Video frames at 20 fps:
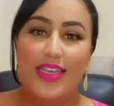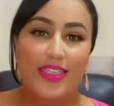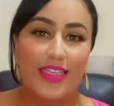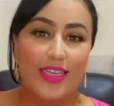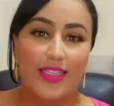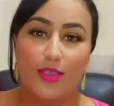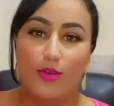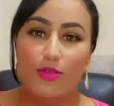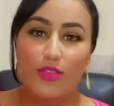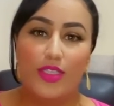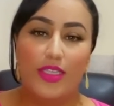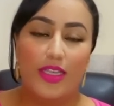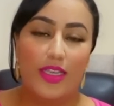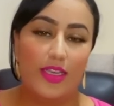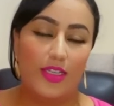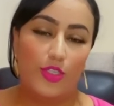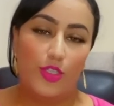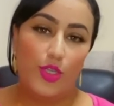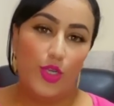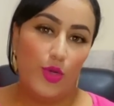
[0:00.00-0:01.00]
تقدروا
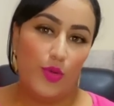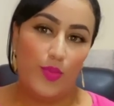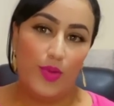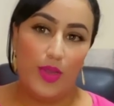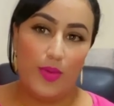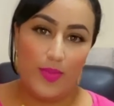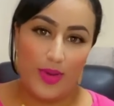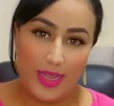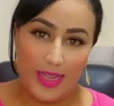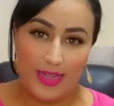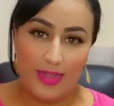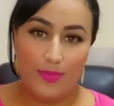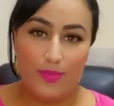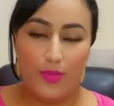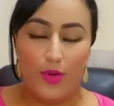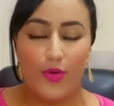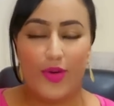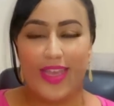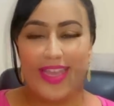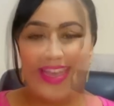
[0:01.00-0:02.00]
تشريو به من إيه، هذا
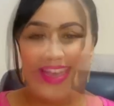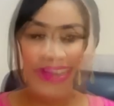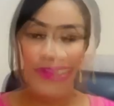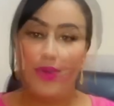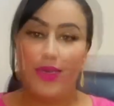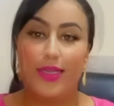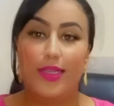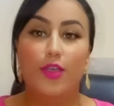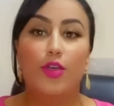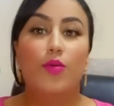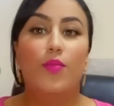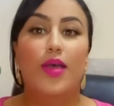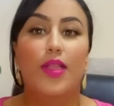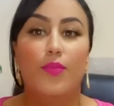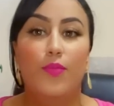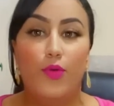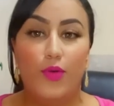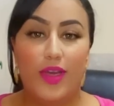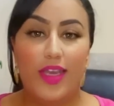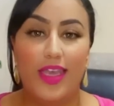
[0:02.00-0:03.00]
الموقع كما قلت لكم هذا
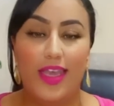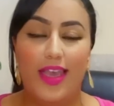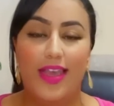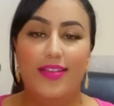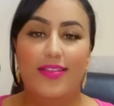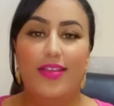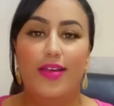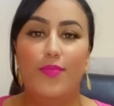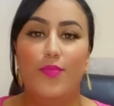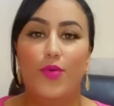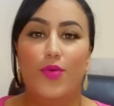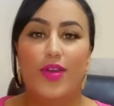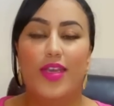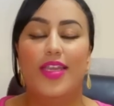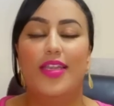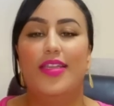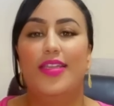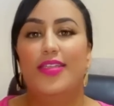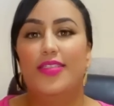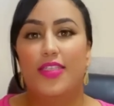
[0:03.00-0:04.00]
الموقع هذا موقع
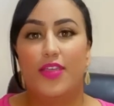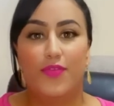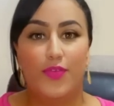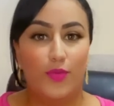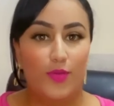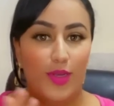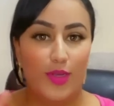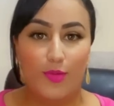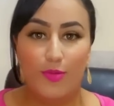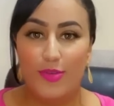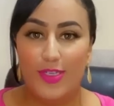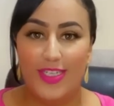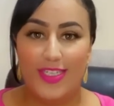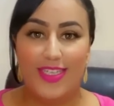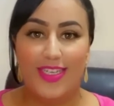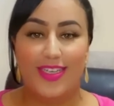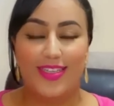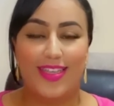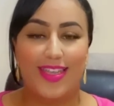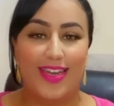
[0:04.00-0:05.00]
اللي صافي ولا كلشي
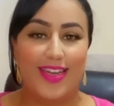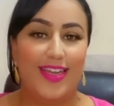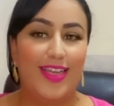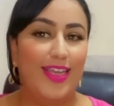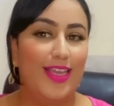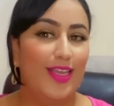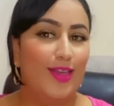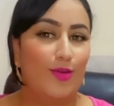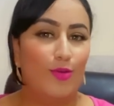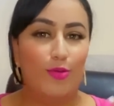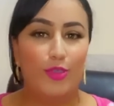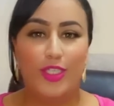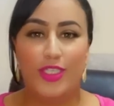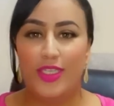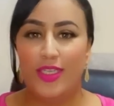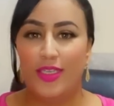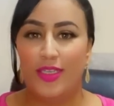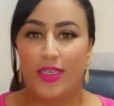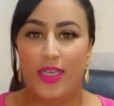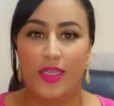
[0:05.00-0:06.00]
تيهضر عليه
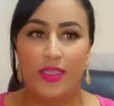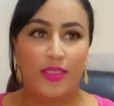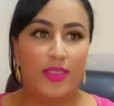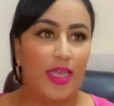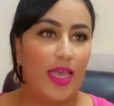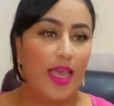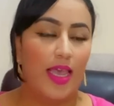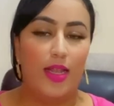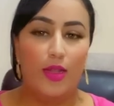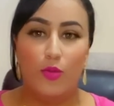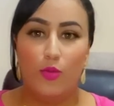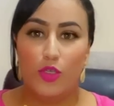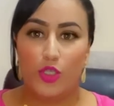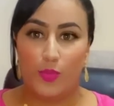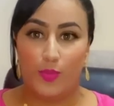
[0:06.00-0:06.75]
كلشي كيتسائل واش